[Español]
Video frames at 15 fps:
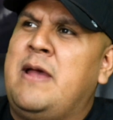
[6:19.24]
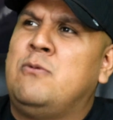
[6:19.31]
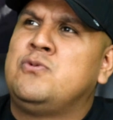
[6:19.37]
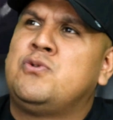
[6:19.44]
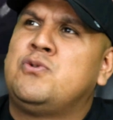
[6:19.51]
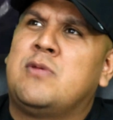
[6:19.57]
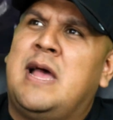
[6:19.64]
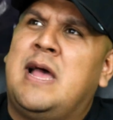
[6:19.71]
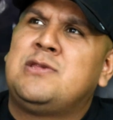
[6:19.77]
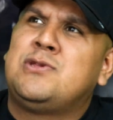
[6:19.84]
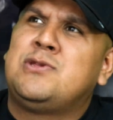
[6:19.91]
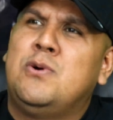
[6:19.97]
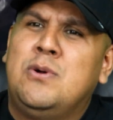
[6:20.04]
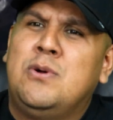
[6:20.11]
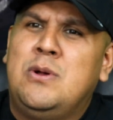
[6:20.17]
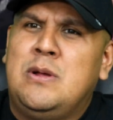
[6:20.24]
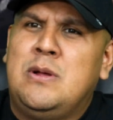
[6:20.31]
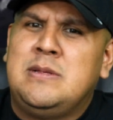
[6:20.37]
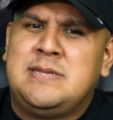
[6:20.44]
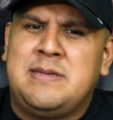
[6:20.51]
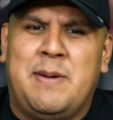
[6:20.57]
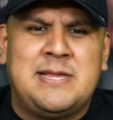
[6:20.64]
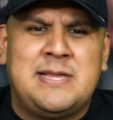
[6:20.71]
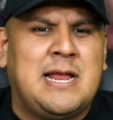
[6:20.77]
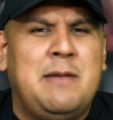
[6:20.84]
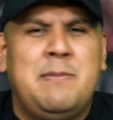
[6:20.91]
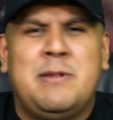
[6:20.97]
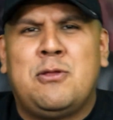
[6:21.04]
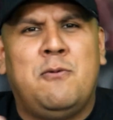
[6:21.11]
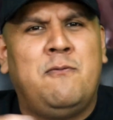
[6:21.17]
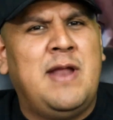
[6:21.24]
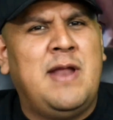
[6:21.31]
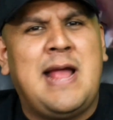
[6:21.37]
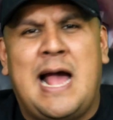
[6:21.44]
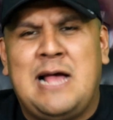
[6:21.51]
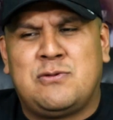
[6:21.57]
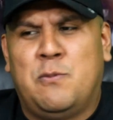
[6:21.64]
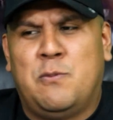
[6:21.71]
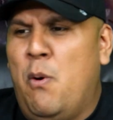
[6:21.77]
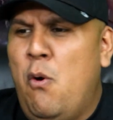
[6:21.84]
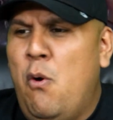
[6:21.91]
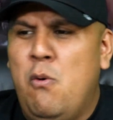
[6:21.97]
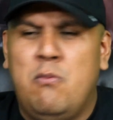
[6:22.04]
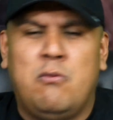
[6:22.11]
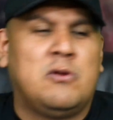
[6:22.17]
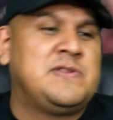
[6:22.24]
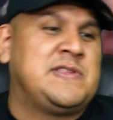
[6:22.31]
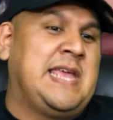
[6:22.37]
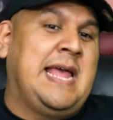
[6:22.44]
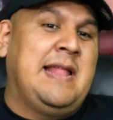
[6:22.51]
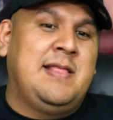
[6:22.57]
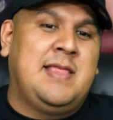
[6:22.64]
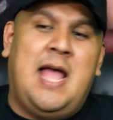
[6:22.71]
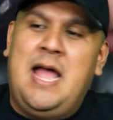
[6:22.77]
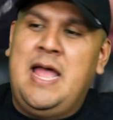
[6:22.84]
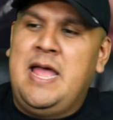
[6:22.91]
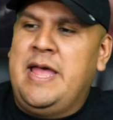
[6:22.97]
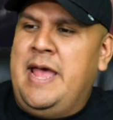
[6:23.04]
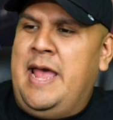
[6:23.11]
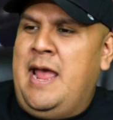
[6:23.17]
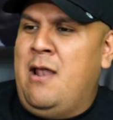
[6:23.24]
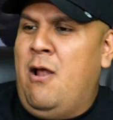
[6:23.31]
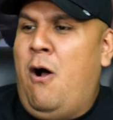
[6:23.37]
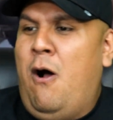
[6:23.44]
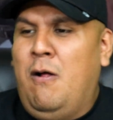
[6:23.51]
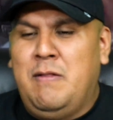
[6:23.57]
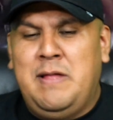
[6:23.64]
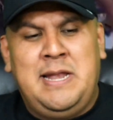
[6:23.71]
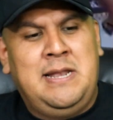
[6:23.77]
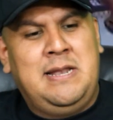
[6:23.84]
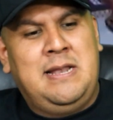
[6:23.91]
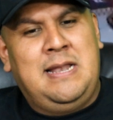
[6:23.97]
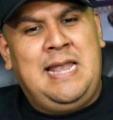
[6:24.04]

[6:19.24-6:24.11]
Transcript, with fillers: zurdazo. Se me hace que le metió un fregazo. ¡Pum! Lo sienta. El Holland le